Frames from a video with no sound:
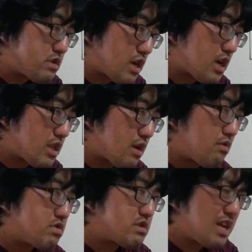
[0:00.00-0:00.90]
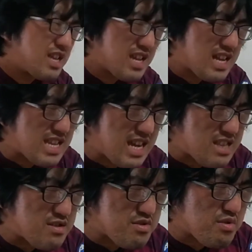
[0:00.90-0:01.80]
中で、コスタリカに
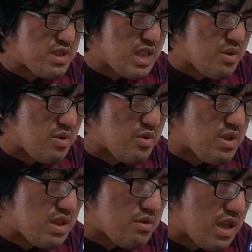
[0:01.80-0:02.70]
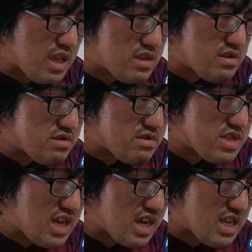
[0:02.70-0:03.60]
勝つぞってことでの練習
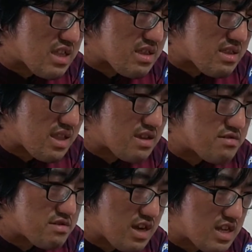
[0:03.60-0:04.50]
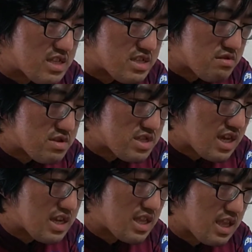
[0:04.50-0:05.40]
試合っていう感じの
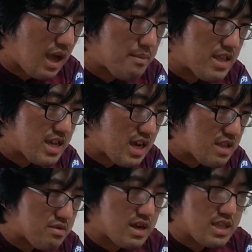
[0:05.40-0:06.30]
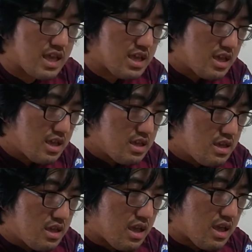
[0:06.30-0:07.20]
試合でね、アメリカとかね、
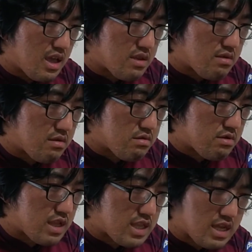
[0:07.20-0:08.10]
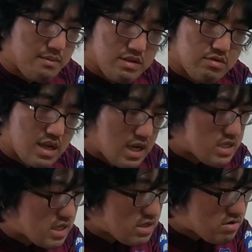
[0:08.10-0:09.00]
えーと、どこだったっけ、まあ、そんな
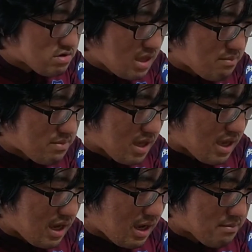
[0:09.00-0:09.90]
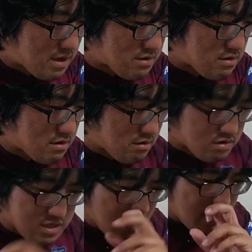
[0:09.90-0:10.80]
感じで中南米あの
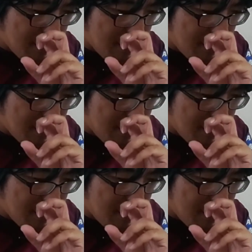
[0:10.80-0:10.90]
コスタリ